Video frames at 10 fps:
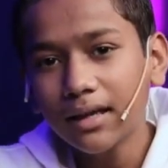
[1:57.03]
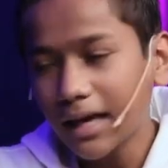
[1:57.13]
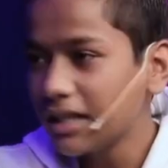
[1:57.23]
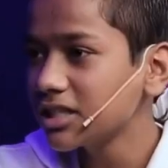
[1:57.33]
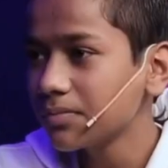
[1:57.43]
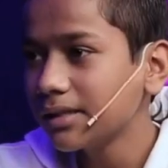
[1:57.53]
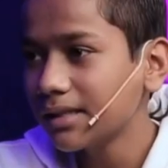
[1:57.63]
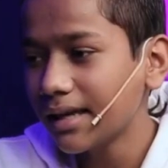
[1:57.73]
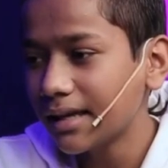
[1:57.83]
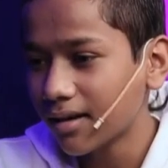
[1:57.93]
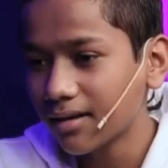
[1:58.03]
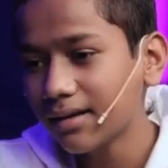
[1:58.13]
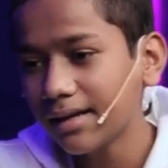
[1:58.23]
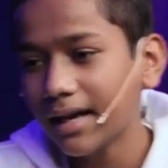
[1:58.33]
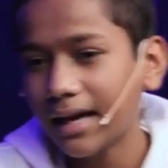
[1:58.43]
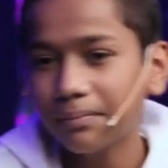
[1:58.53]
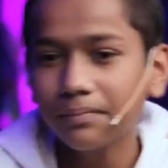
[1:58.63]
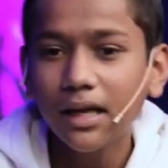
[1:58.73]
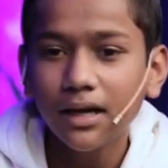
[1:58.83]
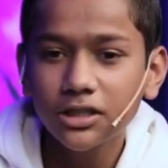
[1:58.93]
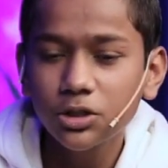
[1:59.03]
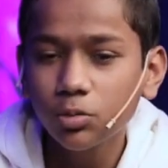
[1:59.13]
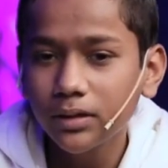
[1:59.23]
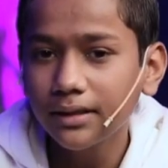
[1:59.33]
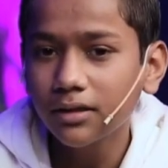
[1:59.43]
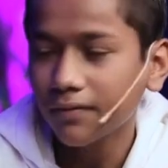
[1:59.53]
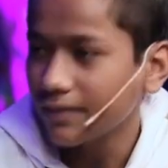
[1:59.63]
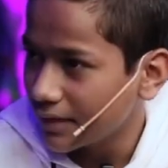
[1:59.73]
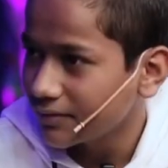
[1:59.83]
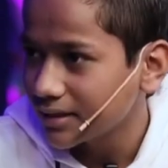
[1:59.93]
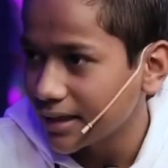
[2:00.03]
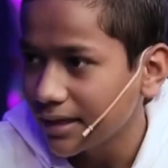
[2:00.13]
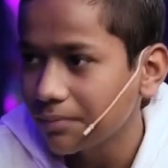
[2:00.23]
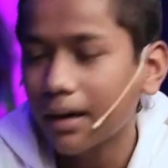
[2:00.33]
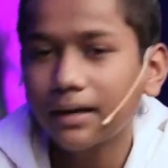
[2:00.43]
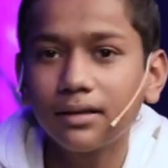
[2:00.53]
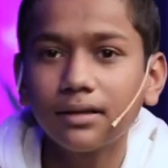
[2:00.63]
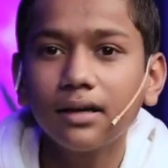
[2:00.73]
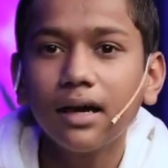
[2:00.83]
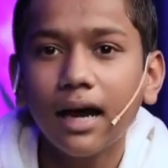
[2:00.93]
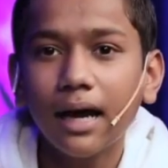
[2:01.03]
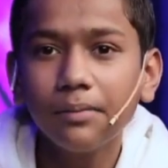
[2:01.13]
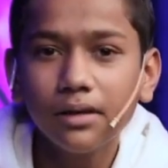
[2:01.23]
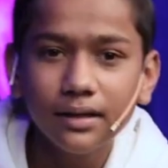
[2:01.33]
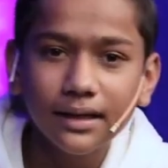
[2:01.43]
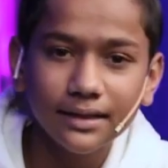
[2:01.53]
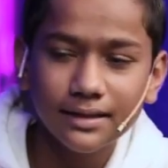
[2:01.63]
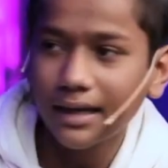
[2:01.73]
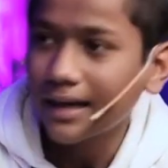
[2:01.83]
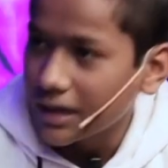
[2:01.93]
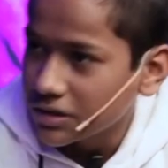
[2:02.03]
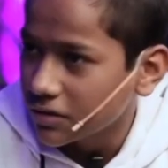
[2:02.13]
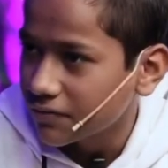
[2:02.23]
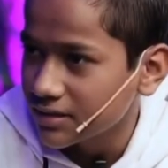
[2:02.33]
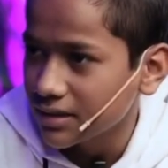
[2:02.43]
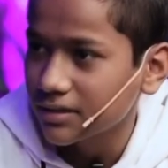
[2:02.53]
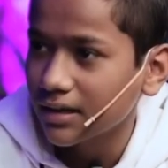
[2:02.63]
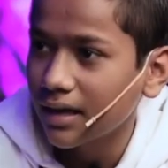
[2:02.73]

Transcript: नई चीज़ मिलती है लाइक करंटली आई एम अ स्टूडेंट ऑफ इलेवंथ ग्रेड बट आई एम लर्निंग थिंग्स लाइक फिजिक्स